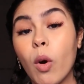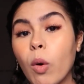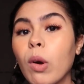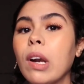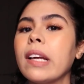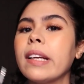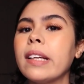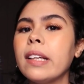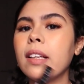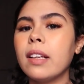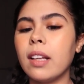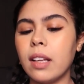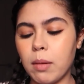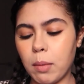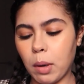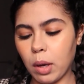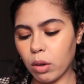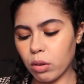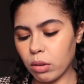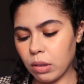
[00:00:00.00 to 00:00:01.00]
ولكن لا لا
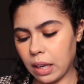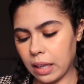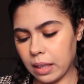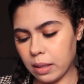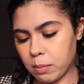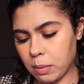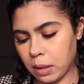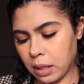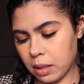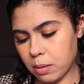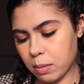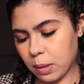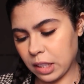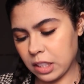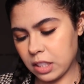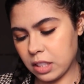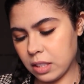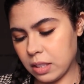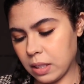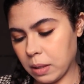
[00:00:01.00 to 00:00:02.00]
معقوله هاد المره دابا
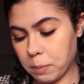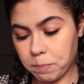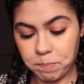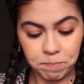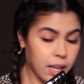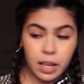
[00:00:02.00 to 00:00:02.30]
غادي ندير